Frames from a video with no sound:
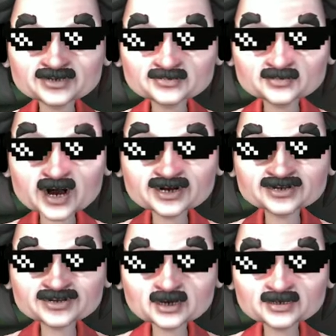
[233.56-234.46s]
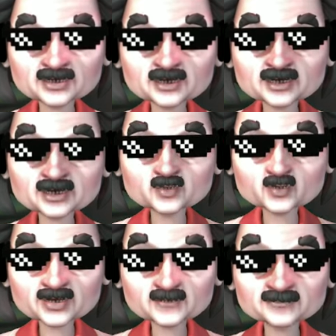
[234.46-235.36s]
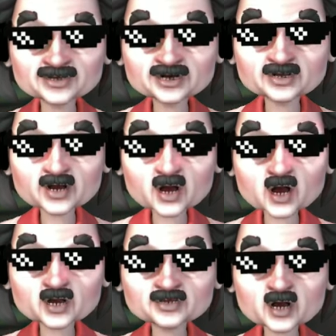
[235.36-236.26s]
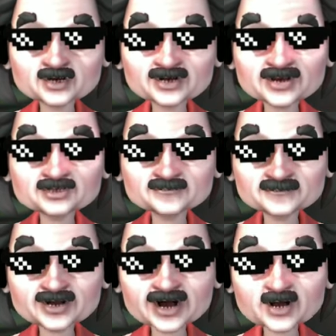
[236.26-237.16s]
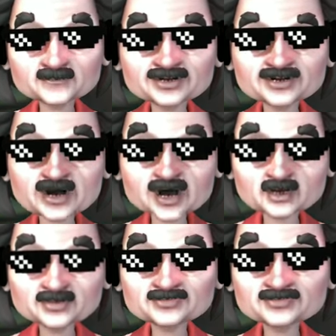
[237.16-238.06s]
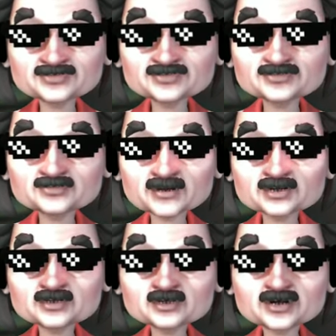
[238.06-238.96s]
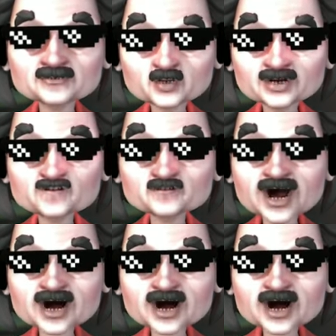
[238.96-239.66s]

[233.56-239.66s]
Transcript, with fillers: วัดใจเลยแล้วกัน คุณผู้ชมเบ็ดร้อยออโต้ 50 รอบจัดไป มันก็จะหมุนได้ประมาณ